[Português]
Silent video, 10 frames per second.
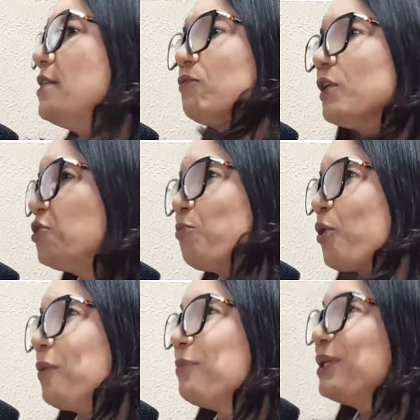não tenho
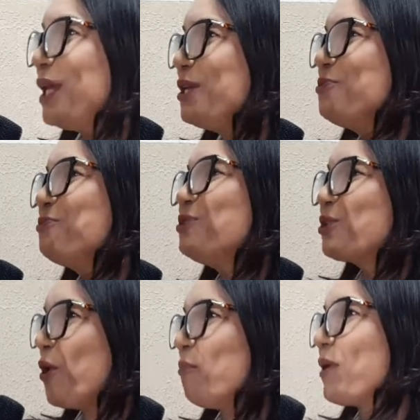problema nenhum de
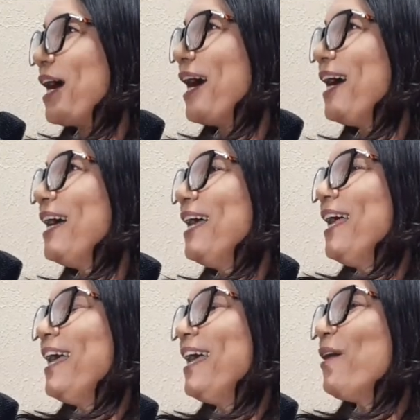cobrar
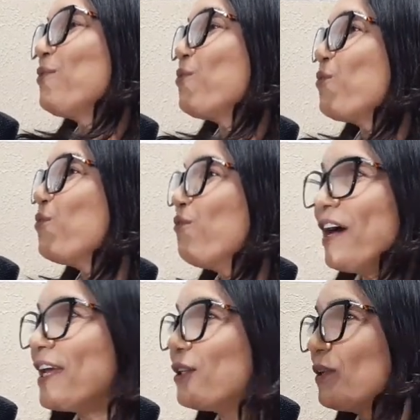é, o, o,
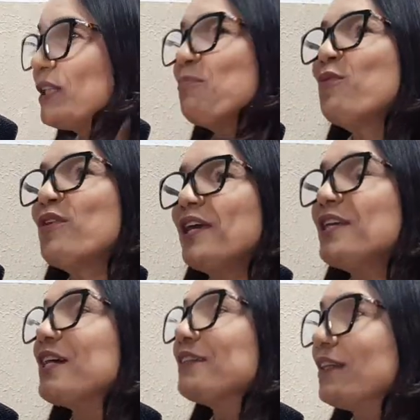governador, até porque ele
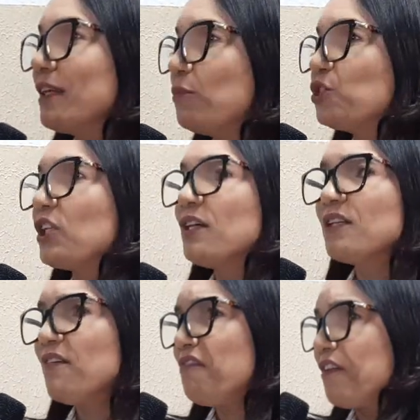já tem demonstrado
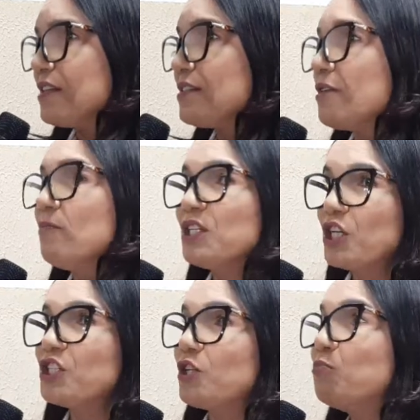que vai fazer uma
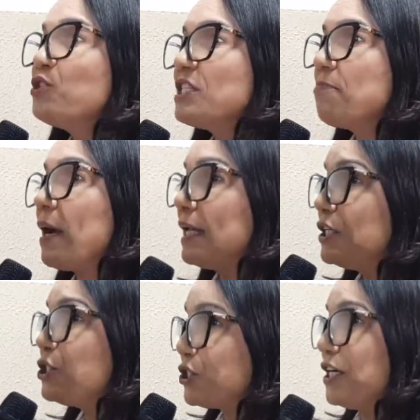gestão
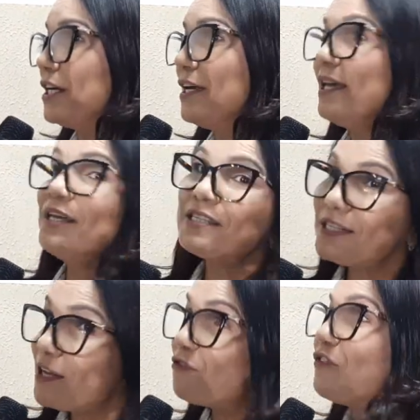municipalista. E
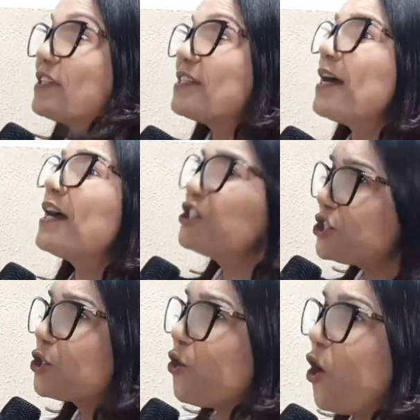se não fizer, a
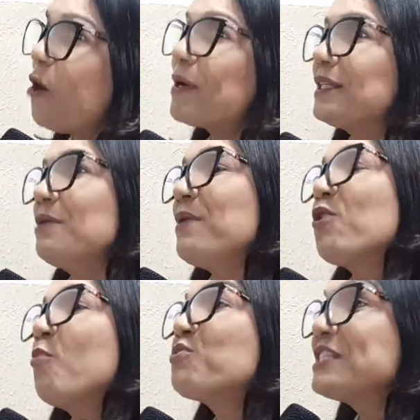gente cobra também
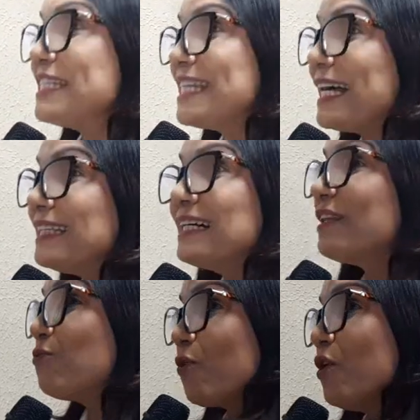como cidadã,
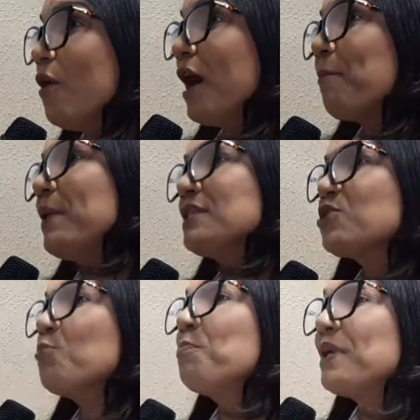não apenas
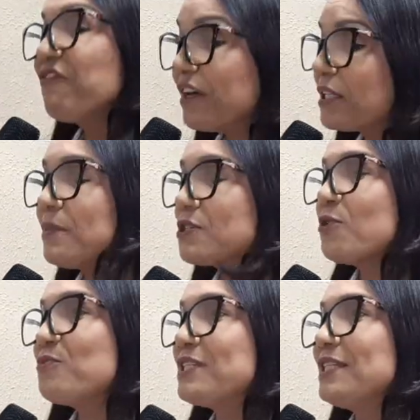como prefeita, mas
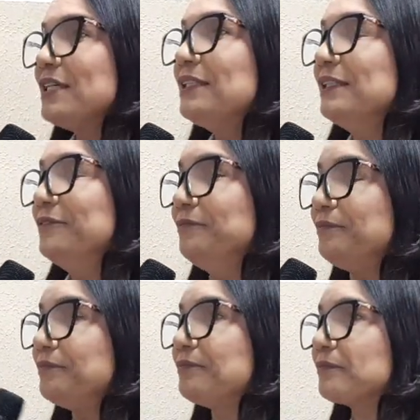como cidadã.
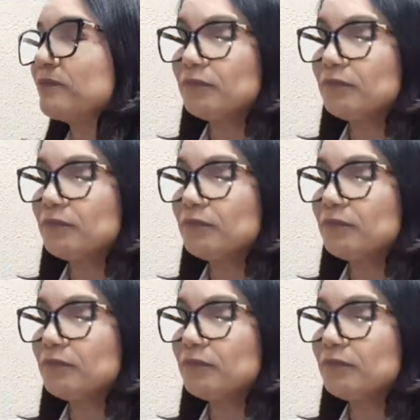Professora,